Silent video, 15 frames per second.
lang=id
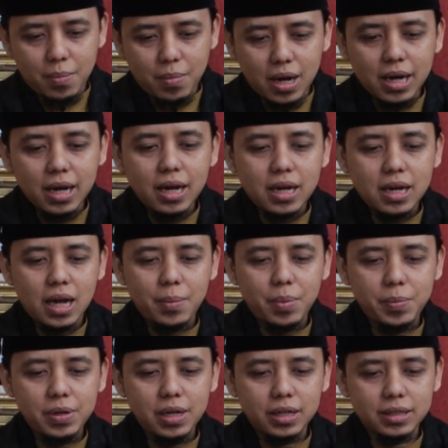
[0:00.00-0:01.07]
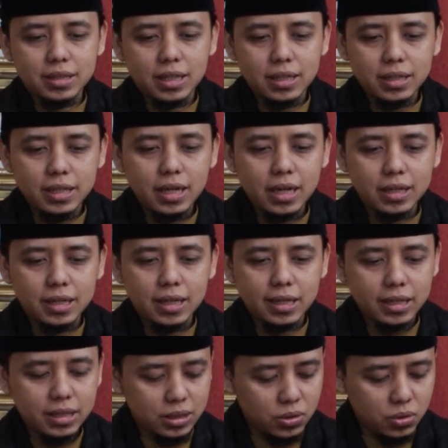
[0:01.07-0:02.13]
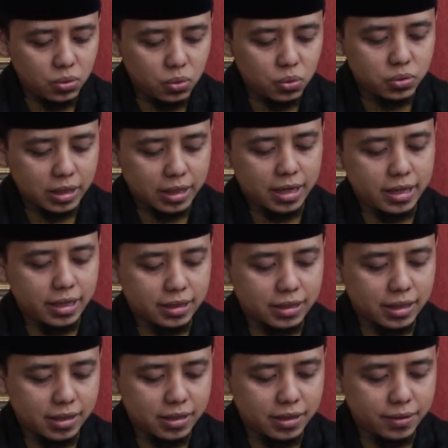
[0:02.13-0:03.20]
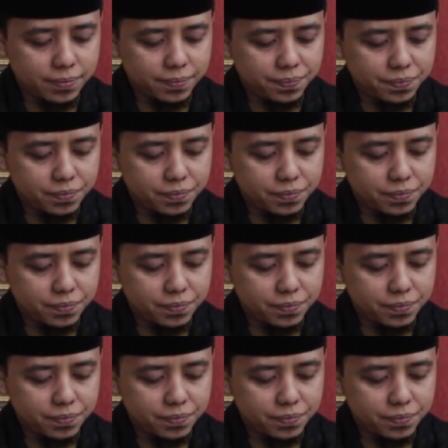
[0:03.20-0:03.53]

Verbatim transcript: Maka apabila kita lihat dari urutan ayat tadi,